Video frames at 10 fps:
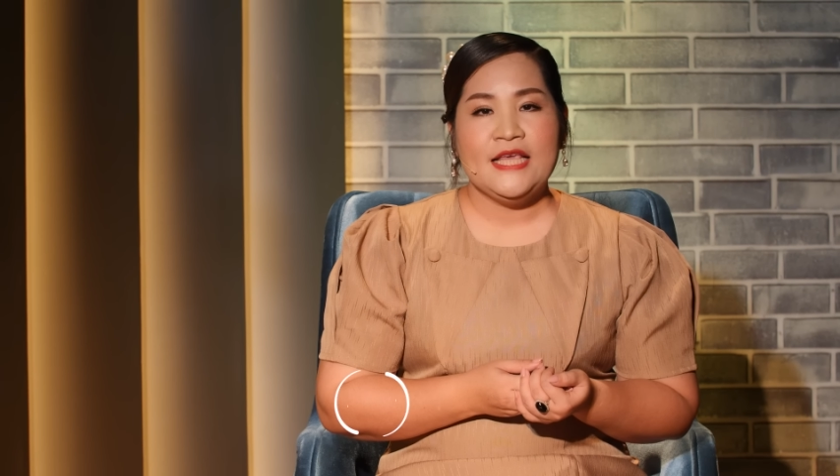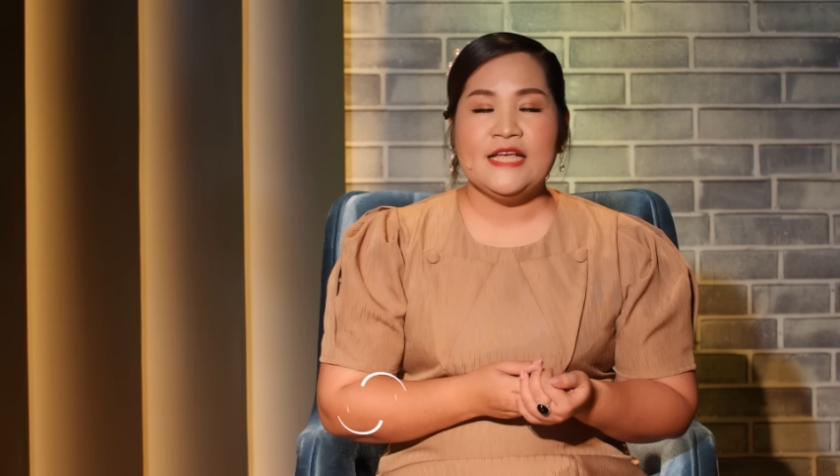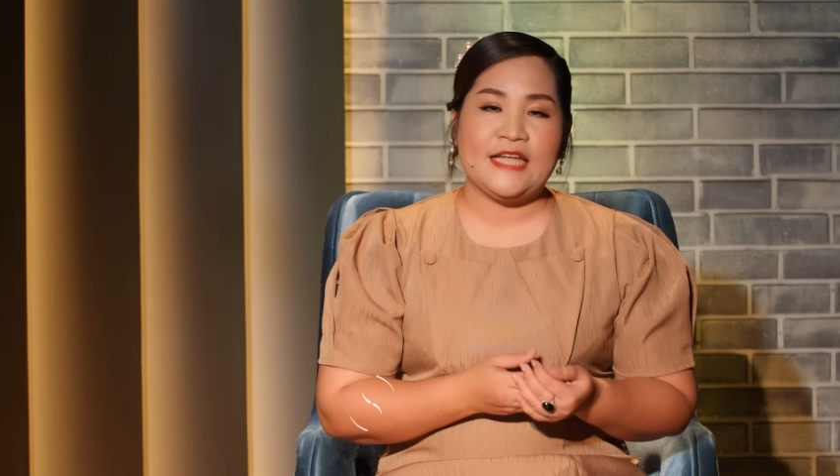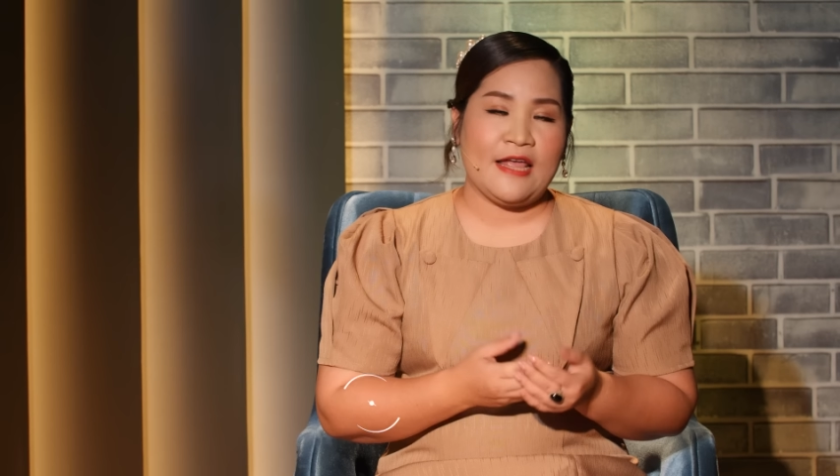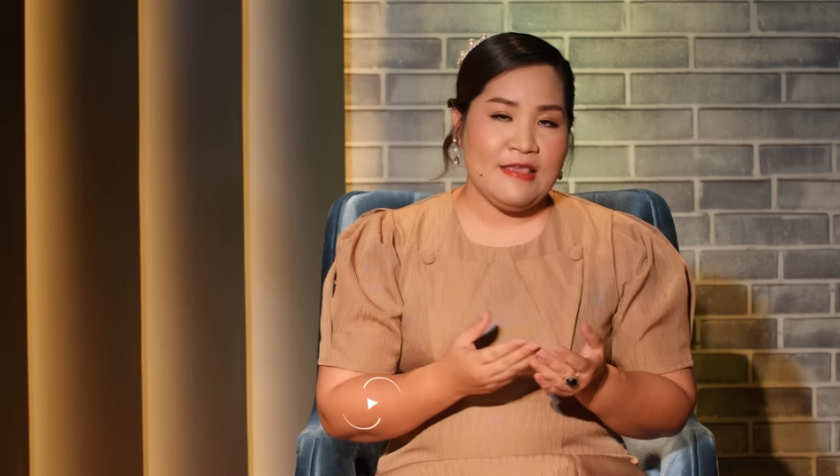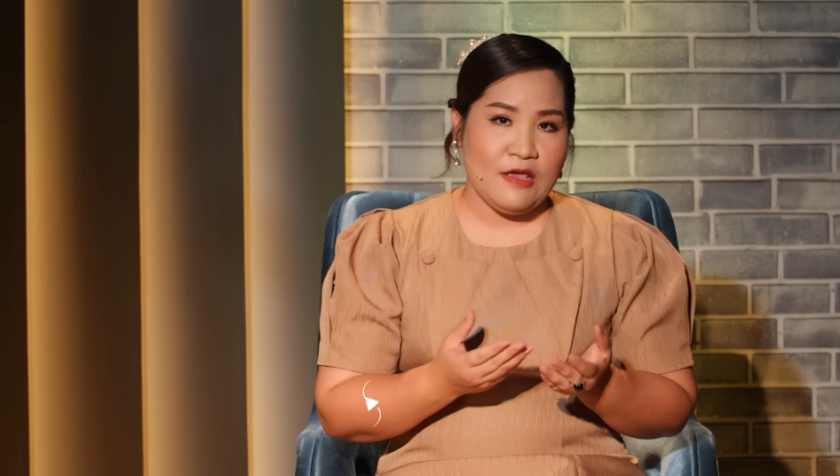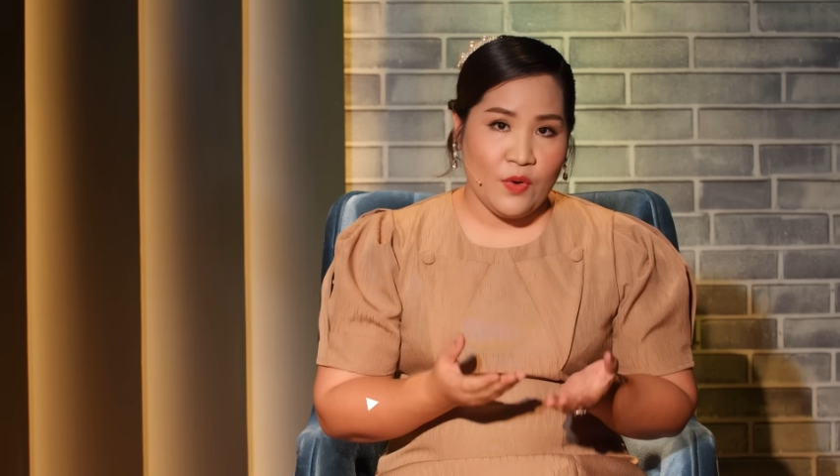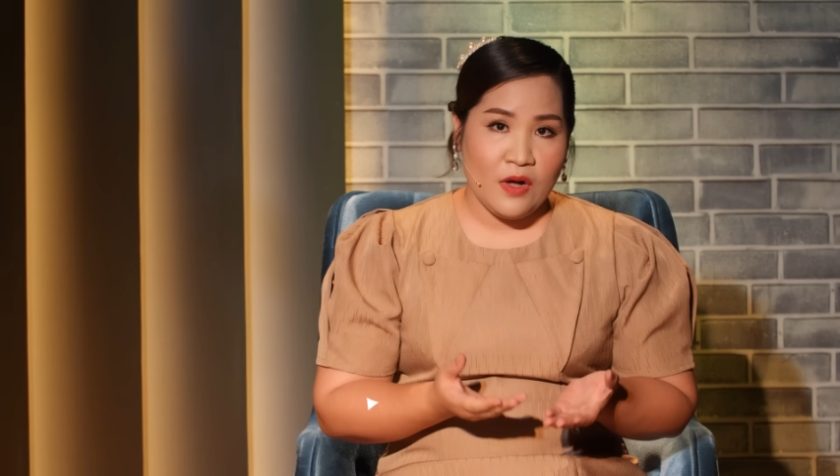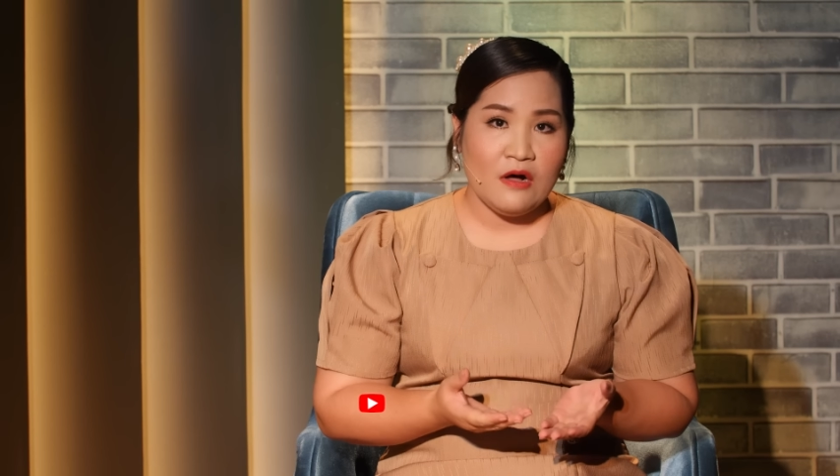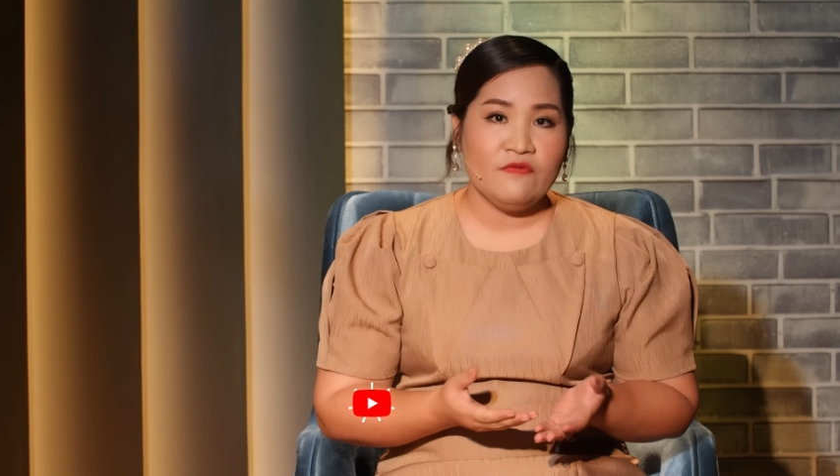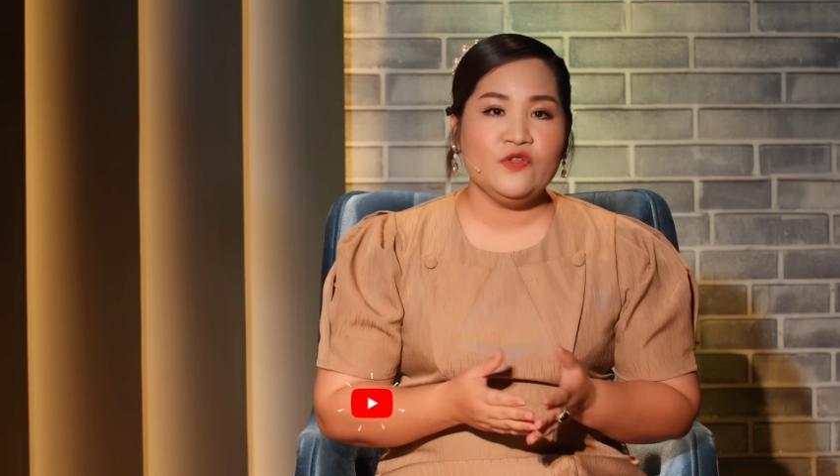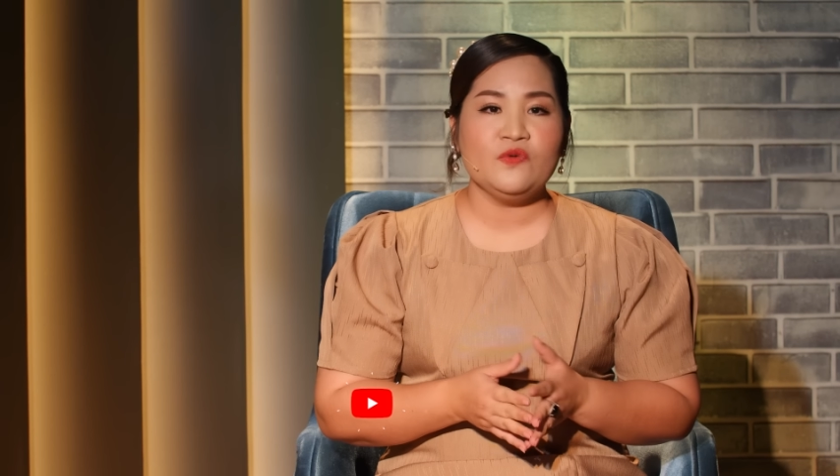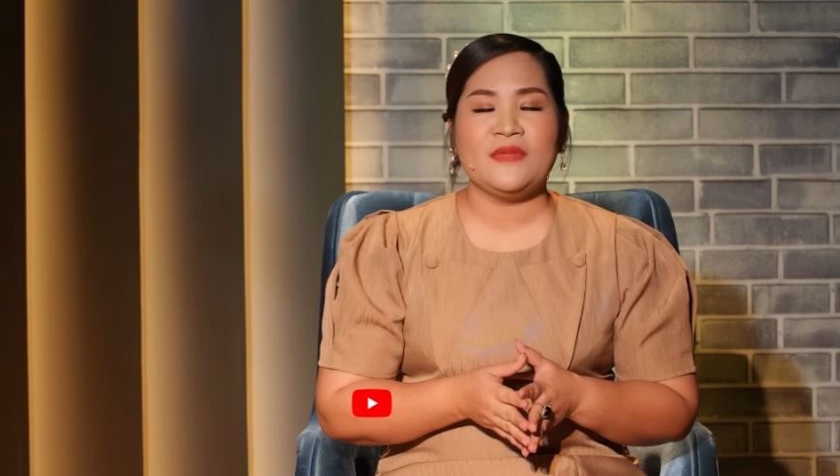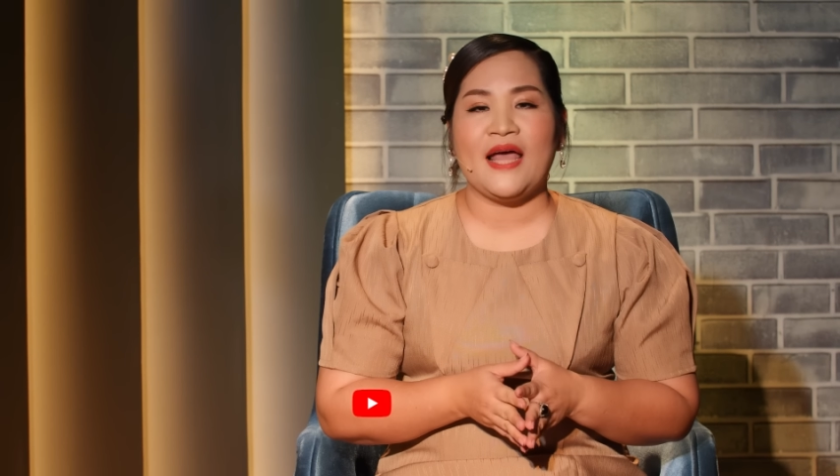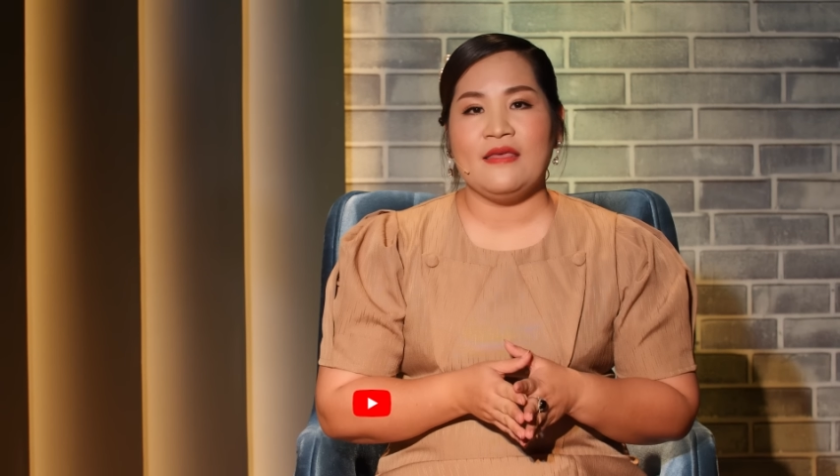chia sẻ nhiều hơn với
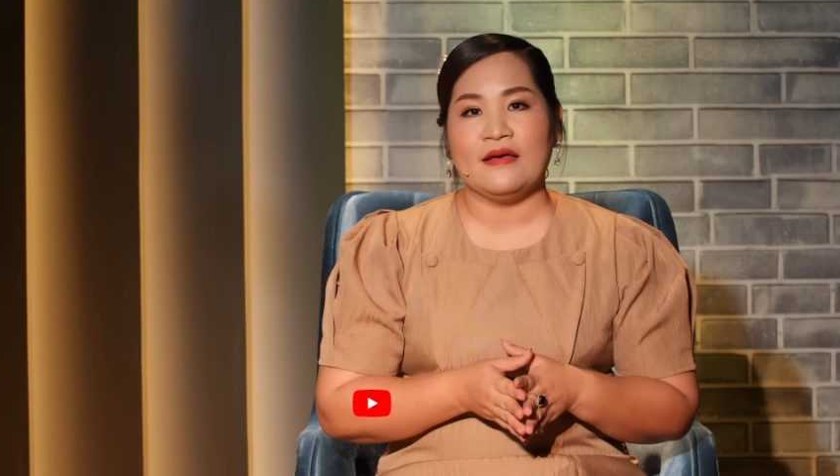chúng ta